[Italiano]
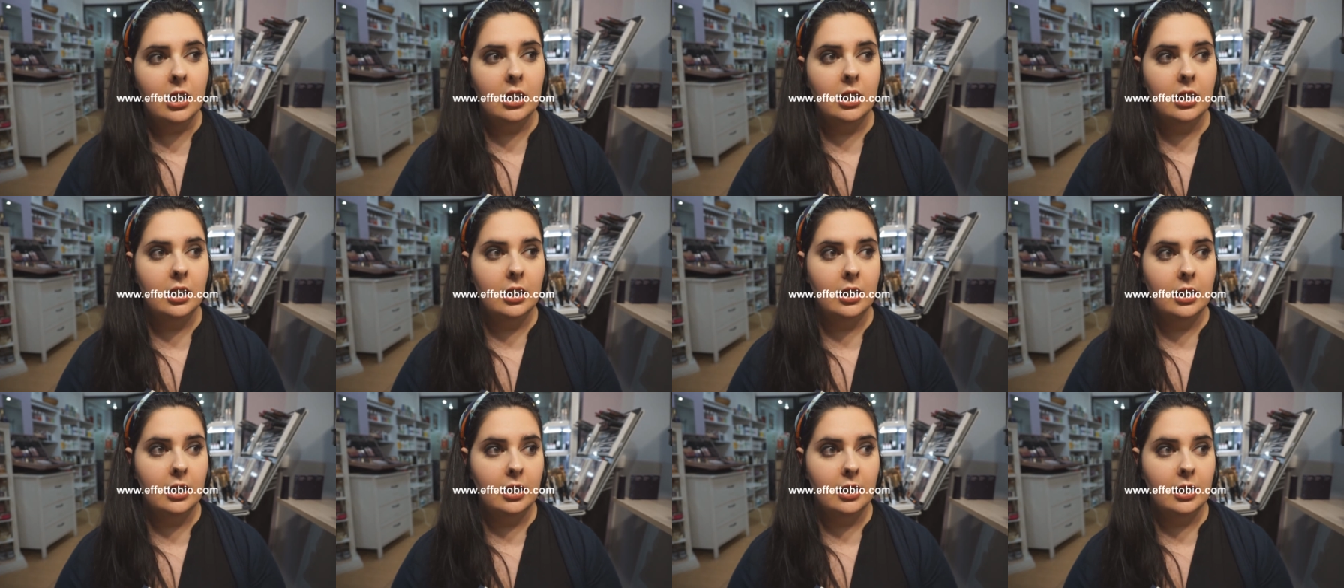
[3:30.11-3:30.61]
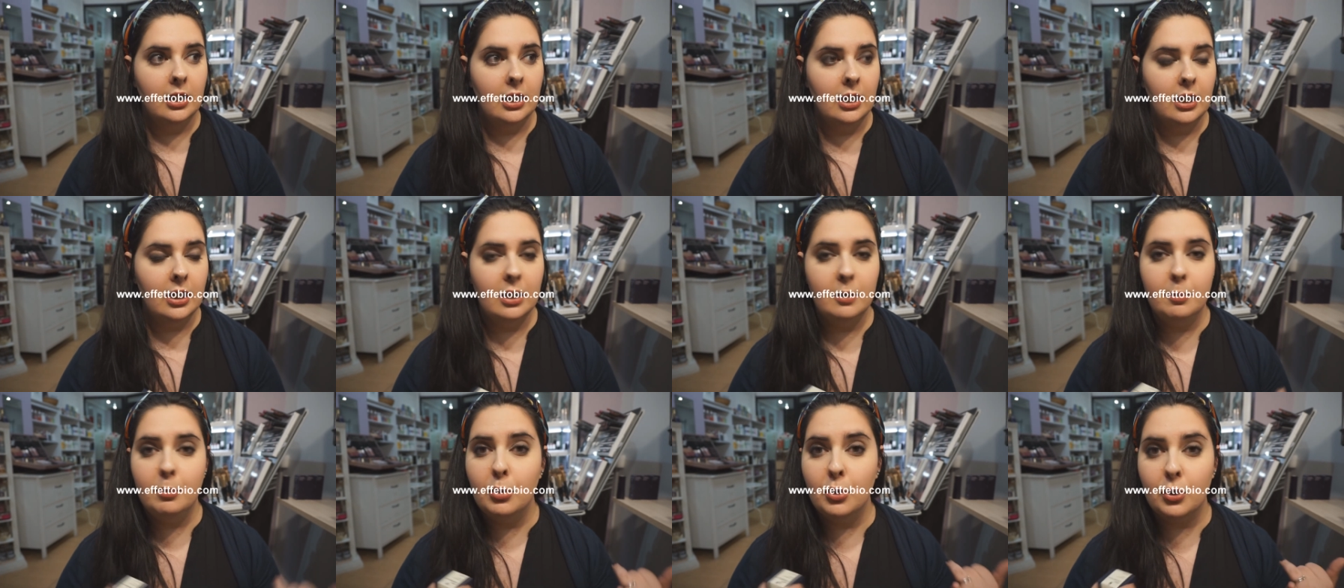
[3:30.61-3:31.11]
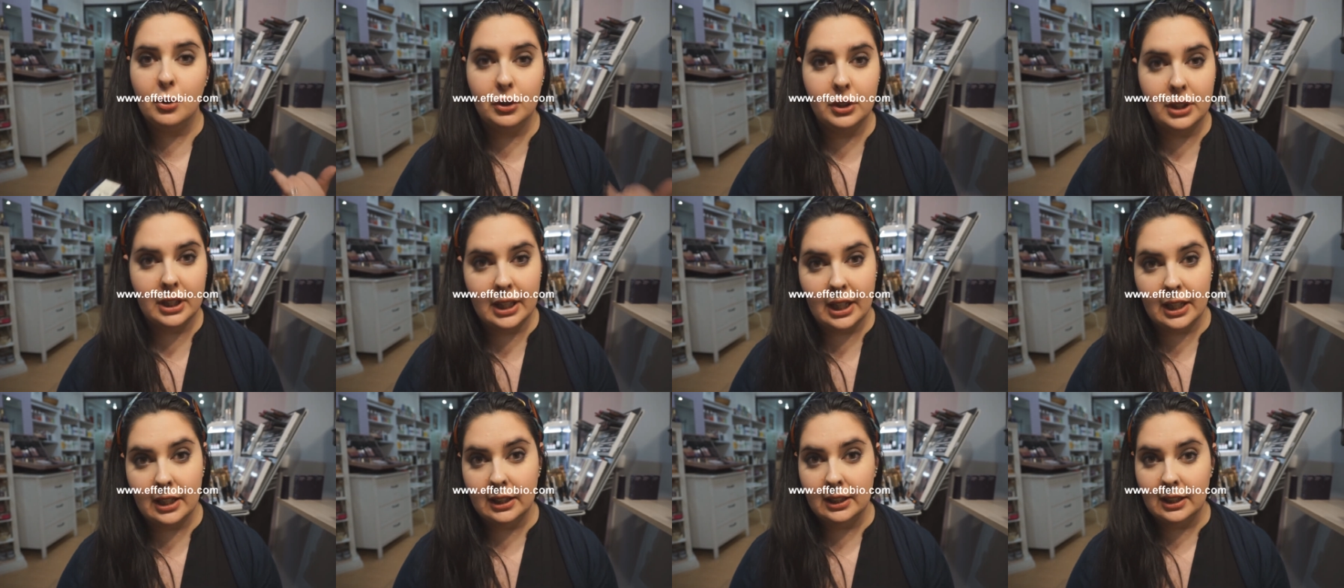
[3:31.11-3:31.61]
eh, il burro
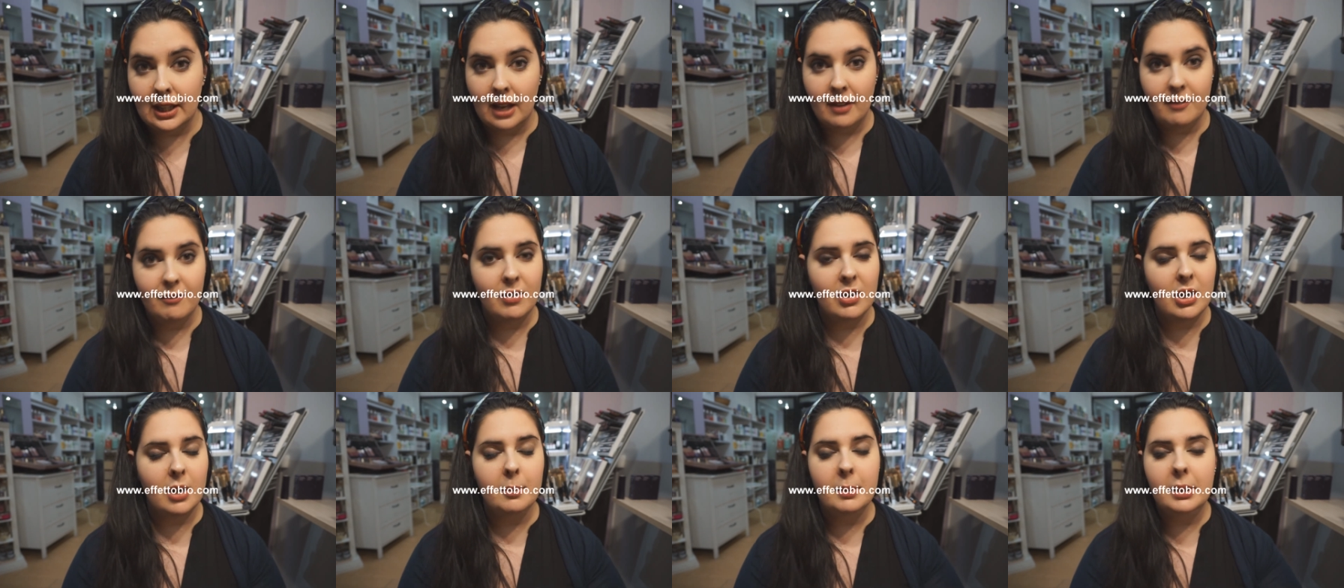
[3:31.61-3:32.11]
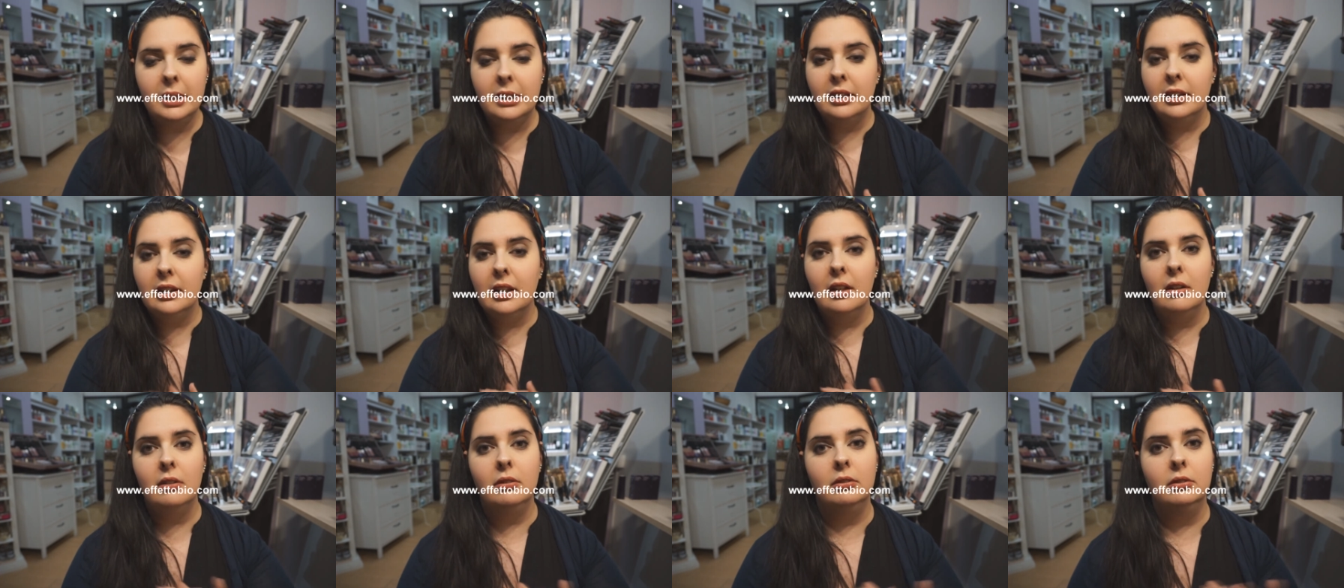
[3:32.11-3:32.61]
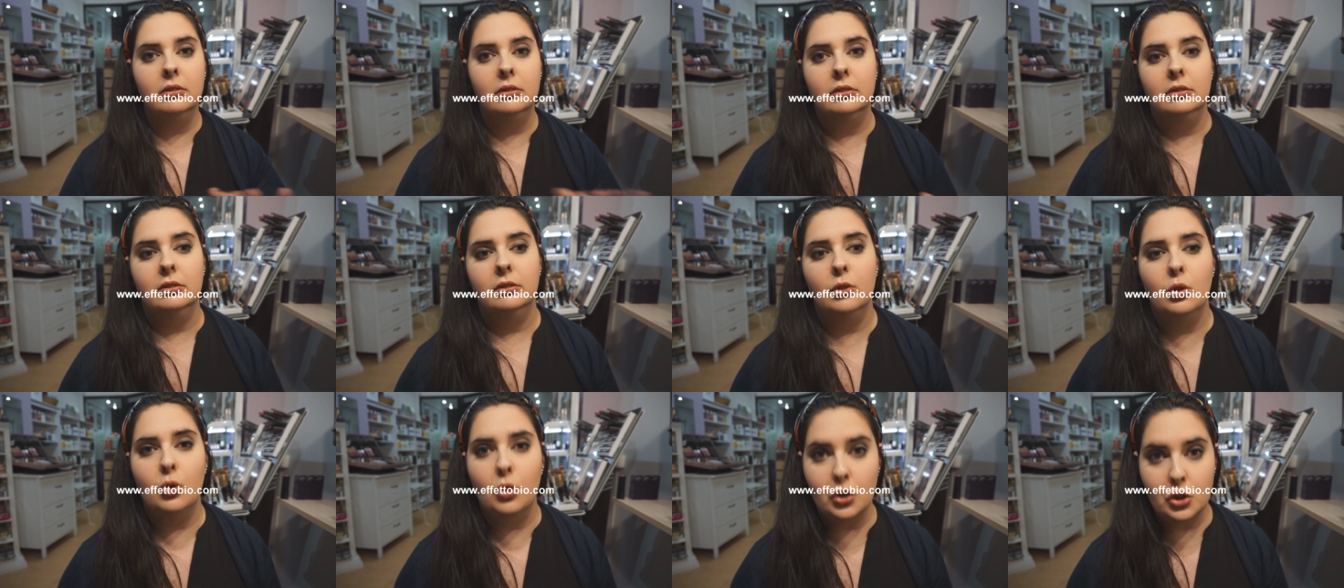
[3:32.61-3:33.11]
di carità è veramente
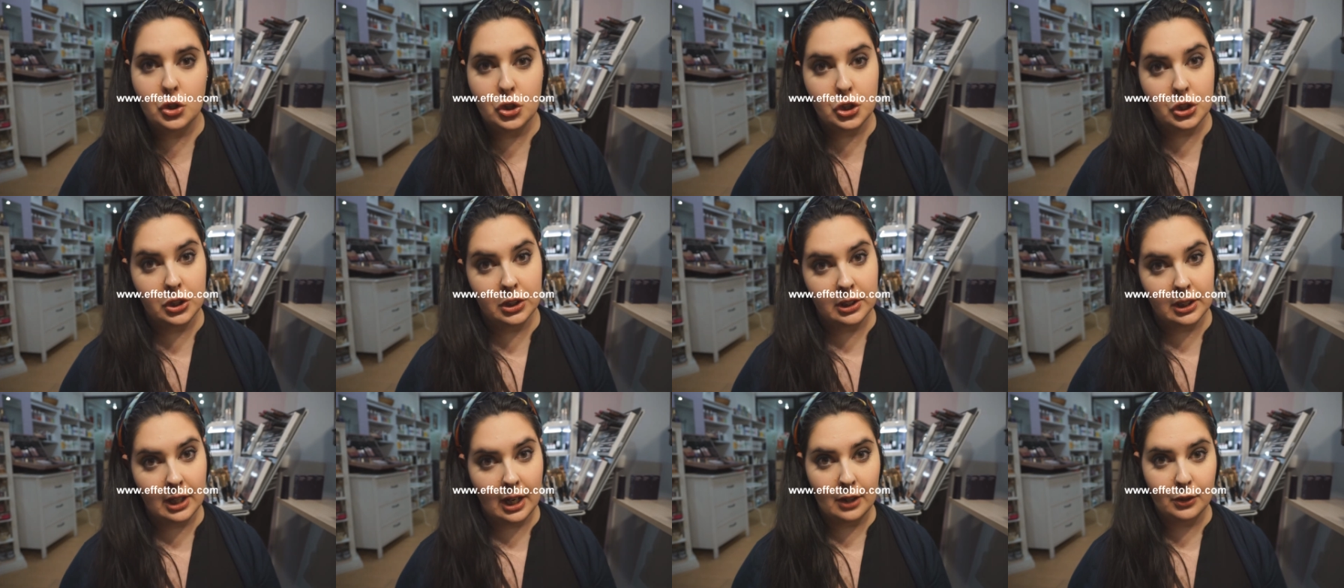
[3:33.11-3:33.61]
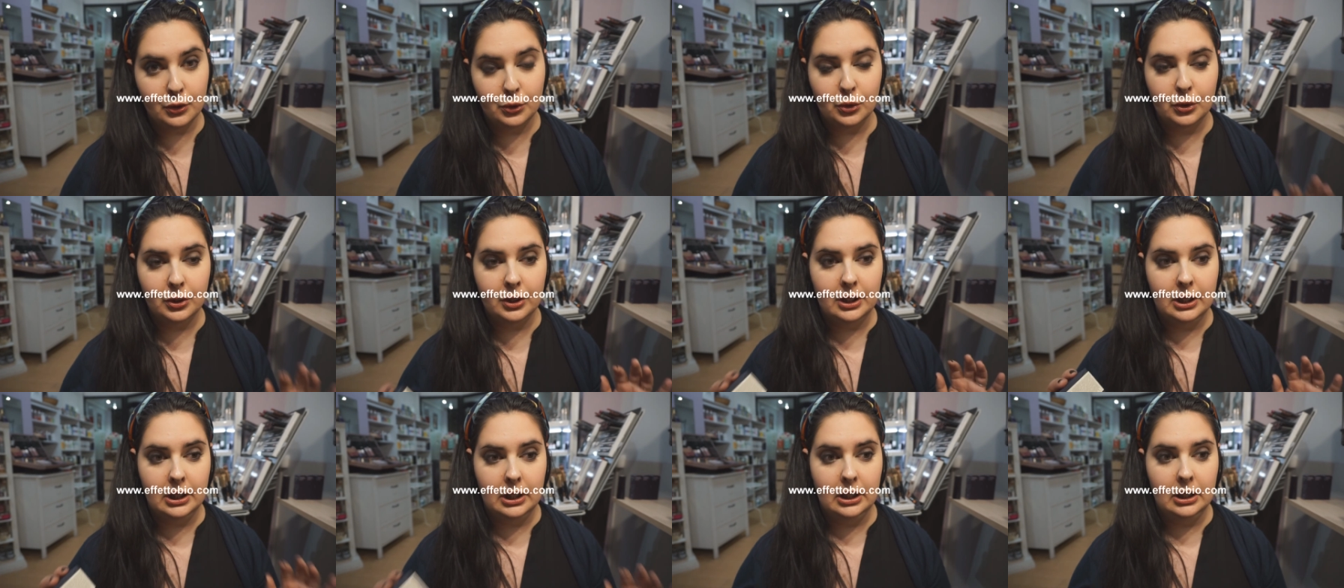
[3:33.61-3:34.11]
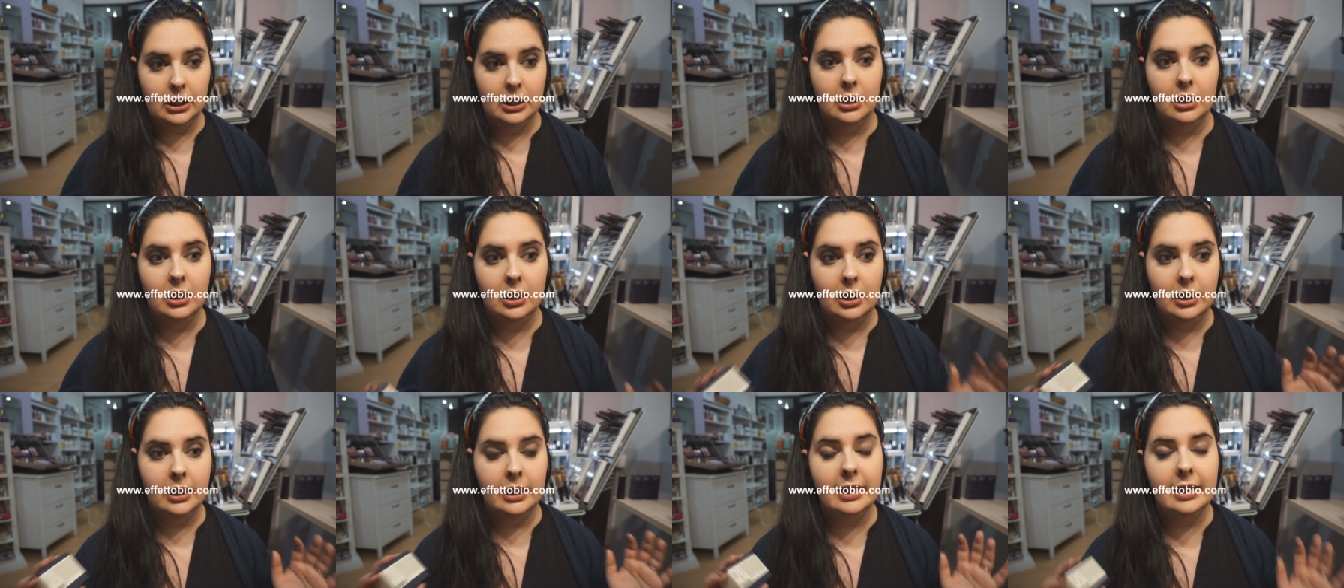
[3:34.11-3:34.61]
un concentrato di eh,